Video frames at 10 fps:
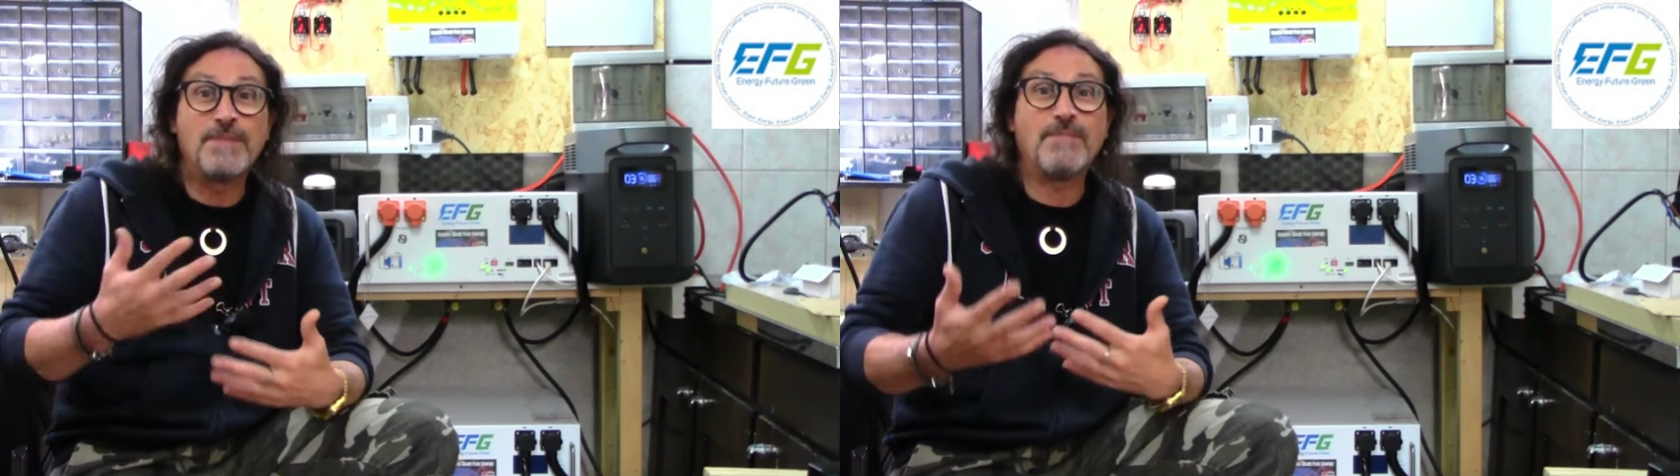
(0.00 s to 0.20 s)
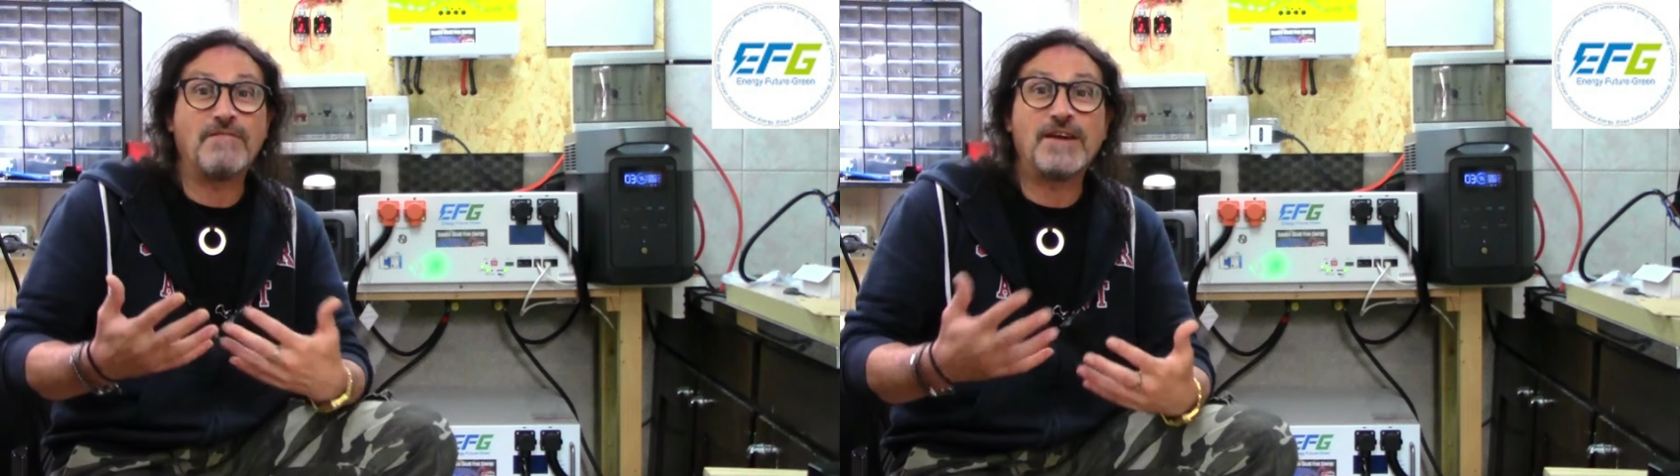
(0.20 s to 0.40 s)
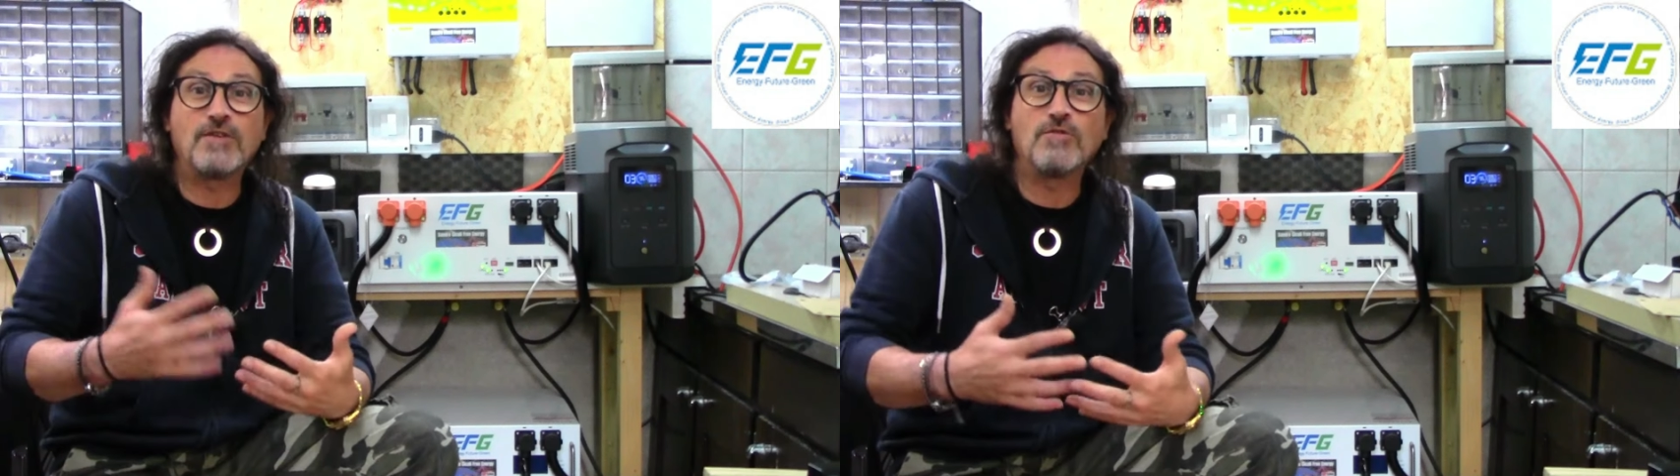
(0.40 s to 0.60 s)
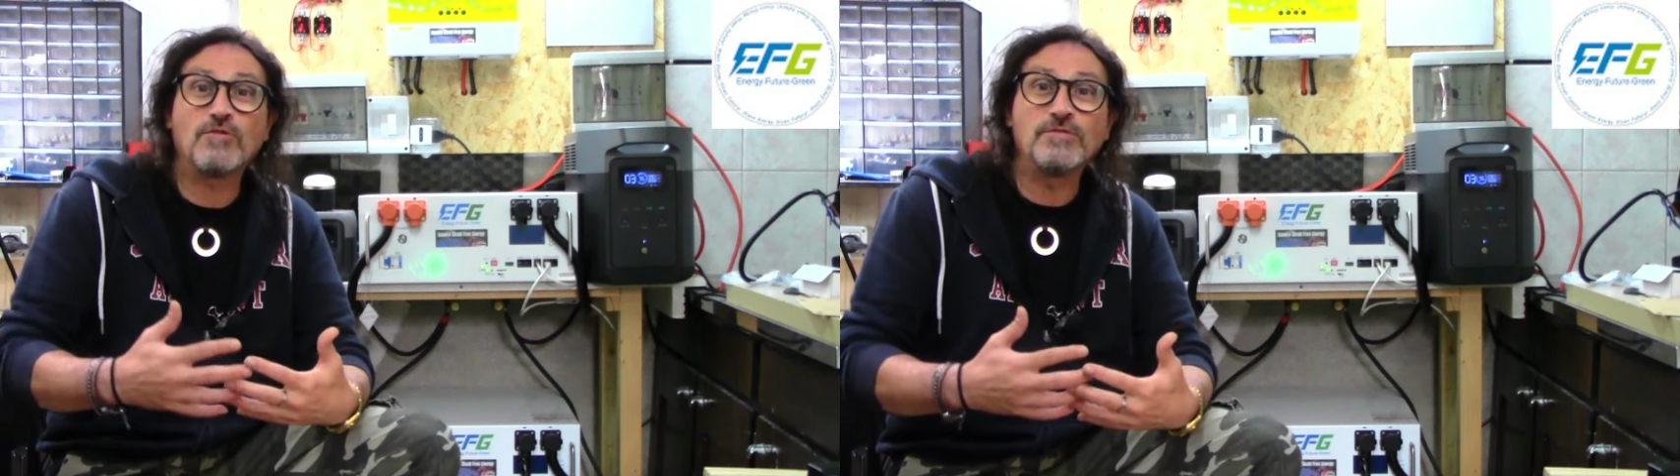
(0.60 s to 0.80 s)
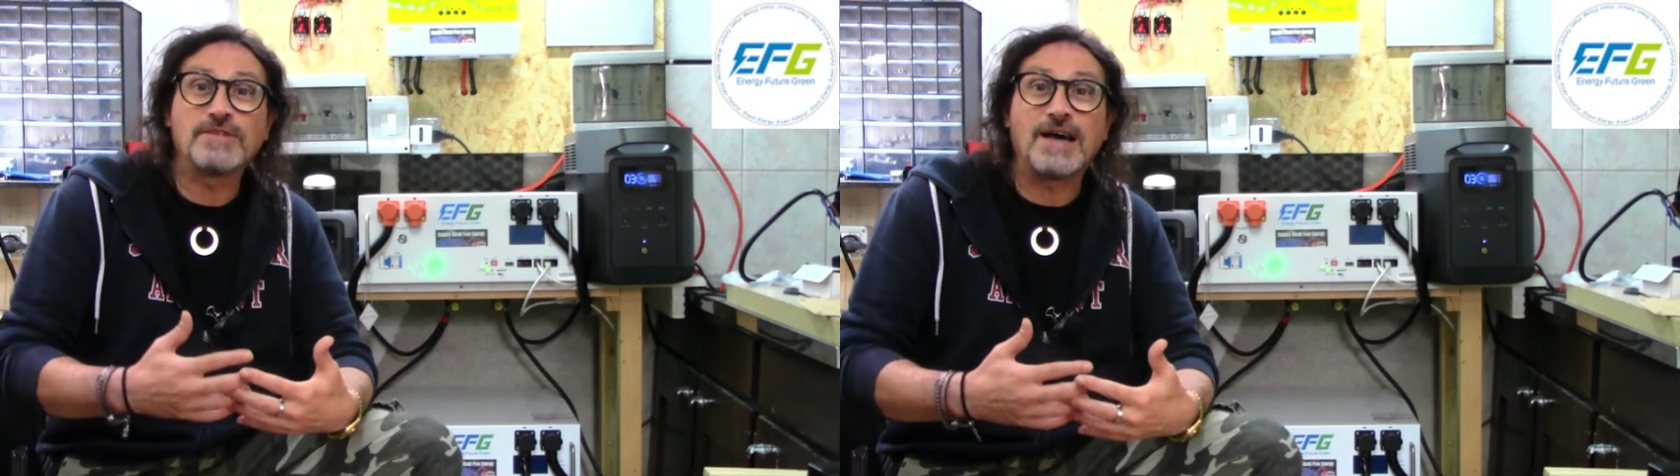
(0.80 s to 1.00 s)
ma vengono
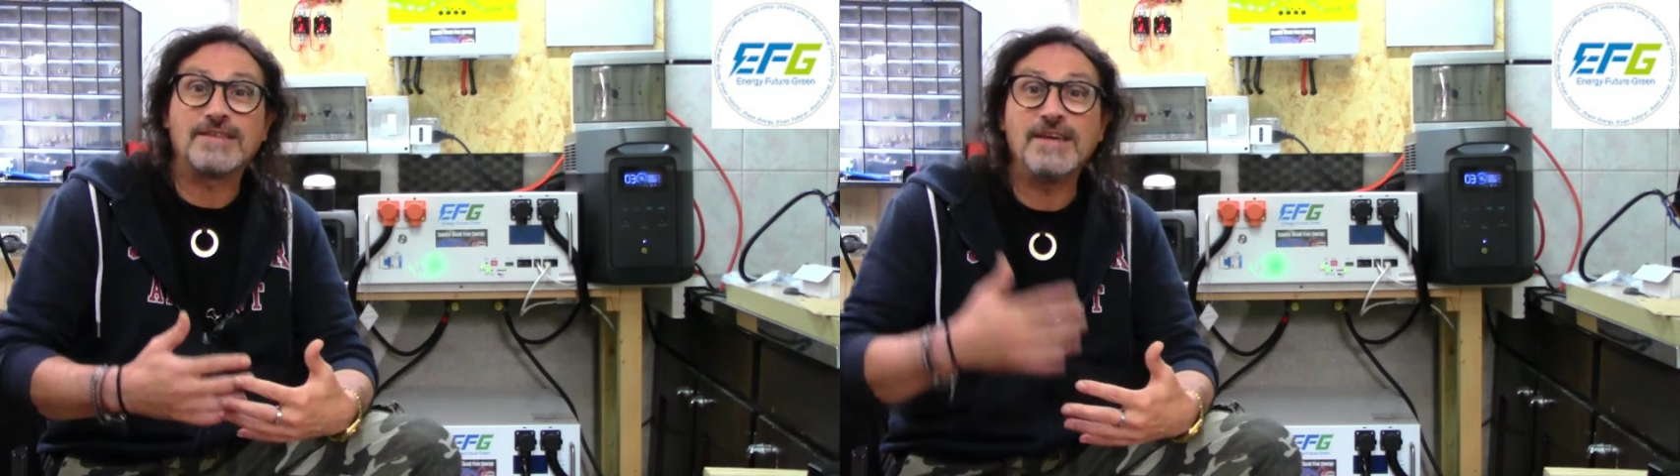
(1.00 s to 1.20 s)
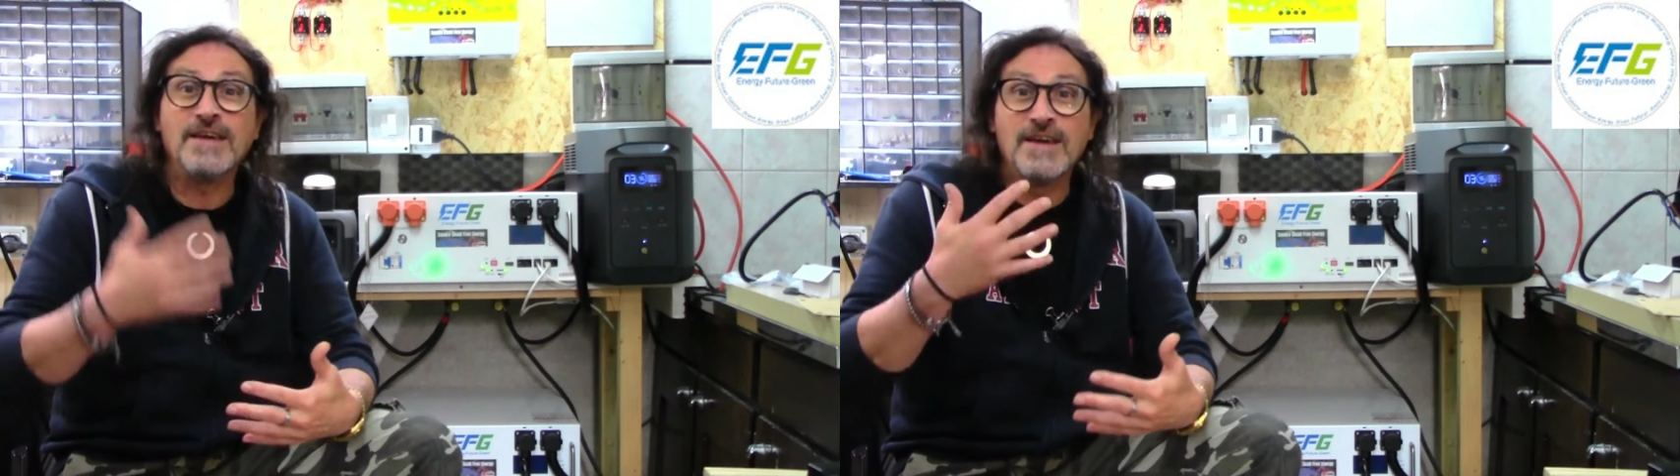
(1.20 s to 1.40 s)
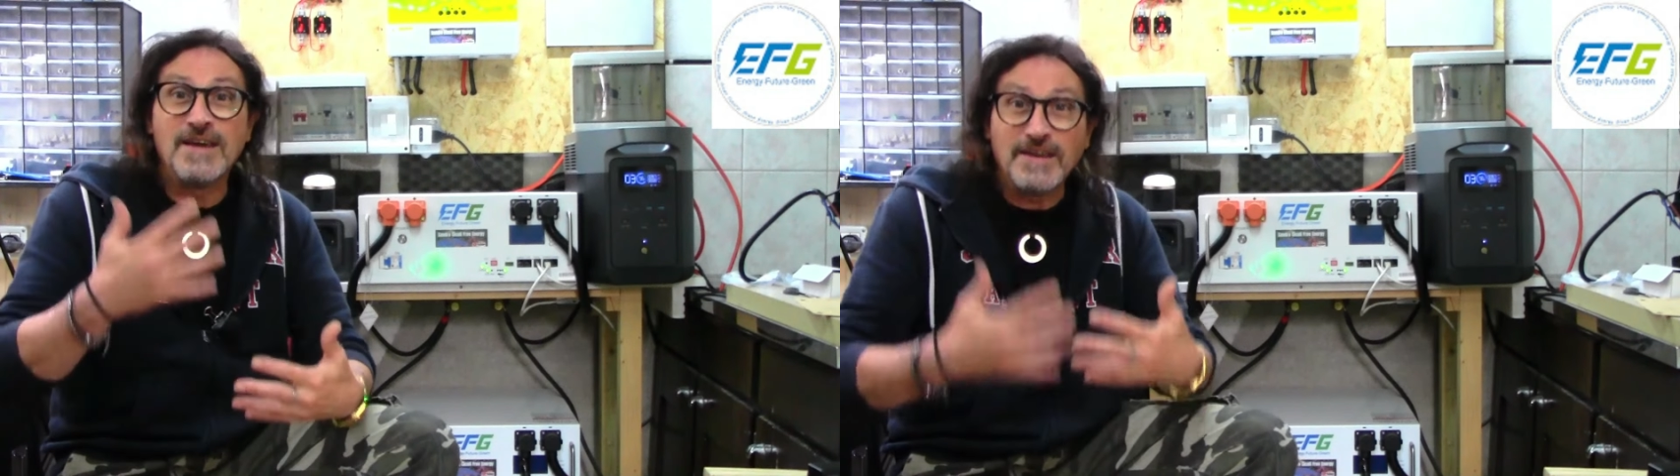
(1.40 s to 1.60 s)
contati